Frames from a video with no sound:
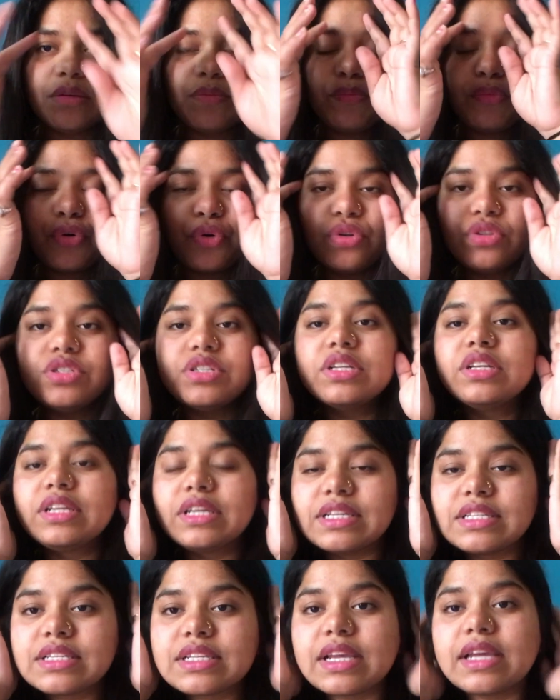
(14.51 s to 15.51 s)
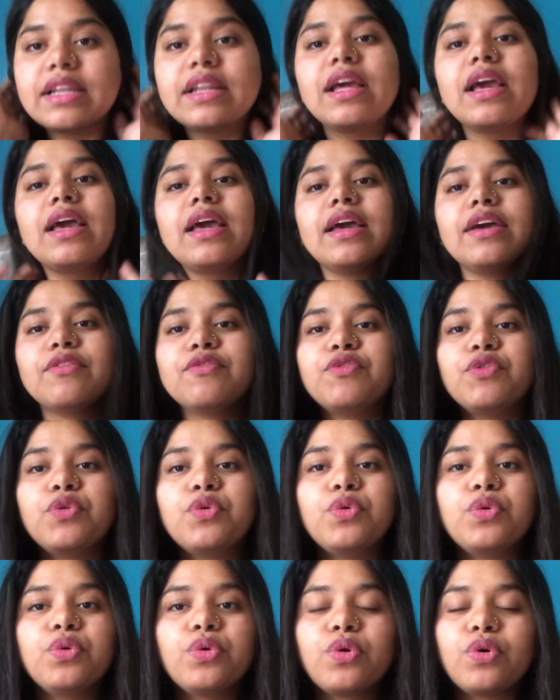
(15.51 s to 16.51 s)
प्रॉन जिनकी स्किन है वो
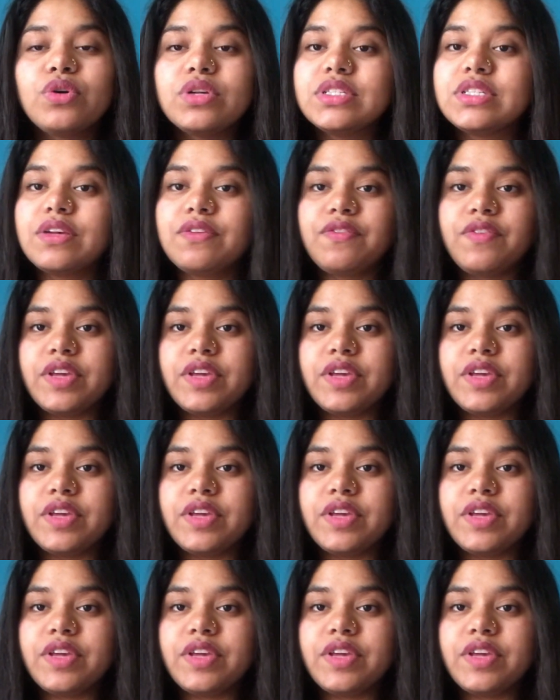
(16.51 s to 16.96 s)
कौन सा